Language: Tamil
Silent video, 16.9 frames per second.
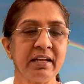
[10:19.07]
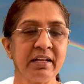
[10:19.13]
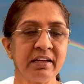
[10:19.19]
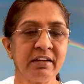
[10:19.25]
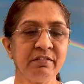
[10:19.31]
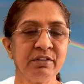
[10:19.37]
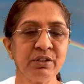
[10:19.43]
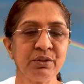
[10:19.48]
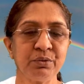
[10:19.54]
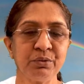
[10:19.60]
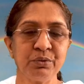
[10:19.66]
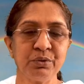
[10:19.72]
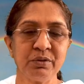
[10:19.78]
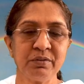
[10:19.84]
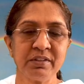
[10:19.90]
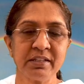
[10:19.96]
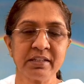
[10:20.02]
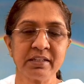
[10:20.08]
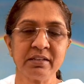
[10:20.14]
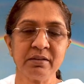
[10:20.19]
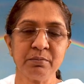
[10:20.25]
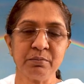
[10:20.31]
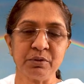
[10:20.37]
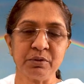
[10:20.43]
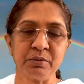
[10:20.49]
இரவு
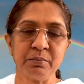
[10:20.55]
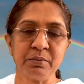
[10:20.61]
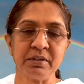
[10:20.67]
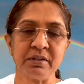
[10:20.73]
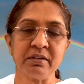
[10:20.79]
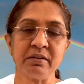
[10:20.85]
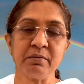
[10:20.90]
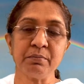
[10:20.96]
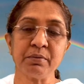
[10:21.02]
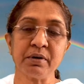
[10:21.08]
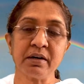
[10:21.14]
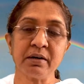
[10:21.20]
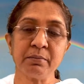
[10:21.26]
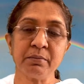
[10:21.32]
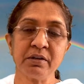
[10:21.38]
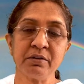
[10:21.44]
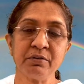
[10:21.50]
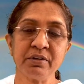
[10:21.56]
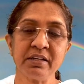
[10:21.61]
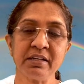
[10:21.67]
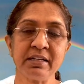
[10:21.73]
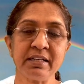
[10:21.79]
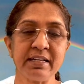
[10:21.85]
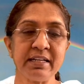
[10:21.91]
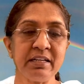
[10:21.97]
தூங்குவதற்கு முன்பு
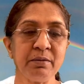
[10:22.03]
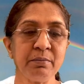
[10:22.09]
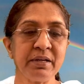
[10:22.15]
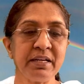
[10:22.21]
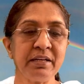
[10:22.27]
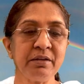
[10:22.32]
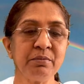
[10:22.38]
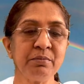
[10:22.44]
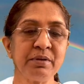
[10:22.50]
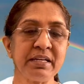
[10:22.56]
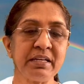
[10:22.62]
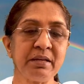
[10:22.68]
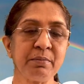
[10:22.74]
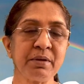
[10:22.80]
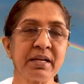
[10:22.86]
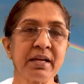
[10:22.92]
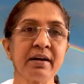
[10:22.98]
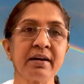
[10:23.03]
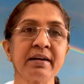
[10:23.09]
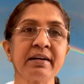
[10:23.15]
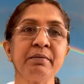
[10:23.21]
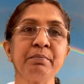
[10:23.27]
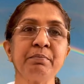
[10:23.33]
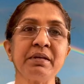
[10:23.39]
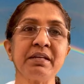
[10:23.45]
பாபாவுடன் இனிமையிலும்
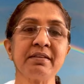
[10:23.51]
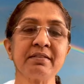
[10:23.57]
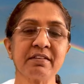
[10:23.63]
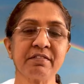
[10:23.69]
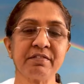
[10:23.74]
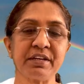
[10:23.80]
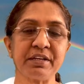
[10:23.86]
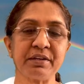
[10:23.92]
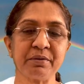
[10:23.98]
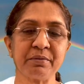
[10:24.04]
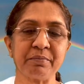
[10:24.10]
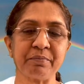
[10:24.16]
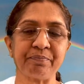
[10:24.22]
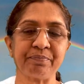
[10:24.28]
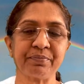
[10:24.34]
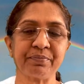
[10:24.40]
இனிமையாக பேச வேண்டும்